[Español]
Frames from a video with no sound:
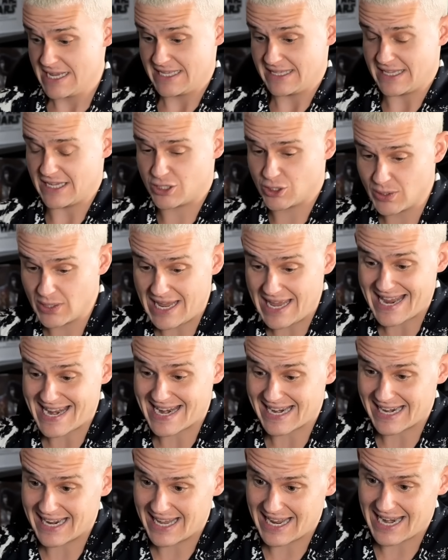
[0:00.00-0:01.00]
De hecho,
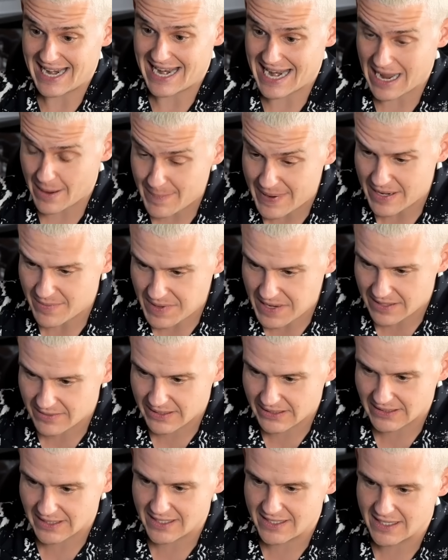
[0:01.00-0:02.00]
en la primera
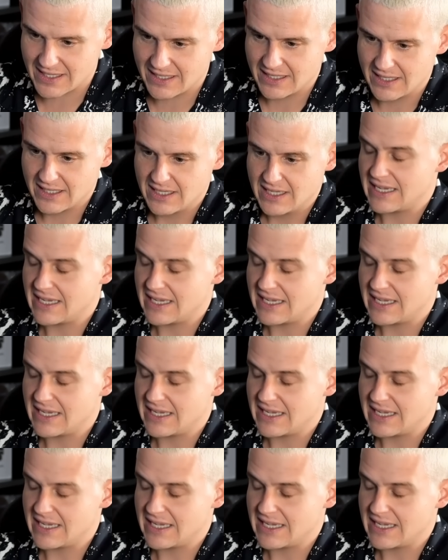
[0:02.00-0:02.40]
batalla,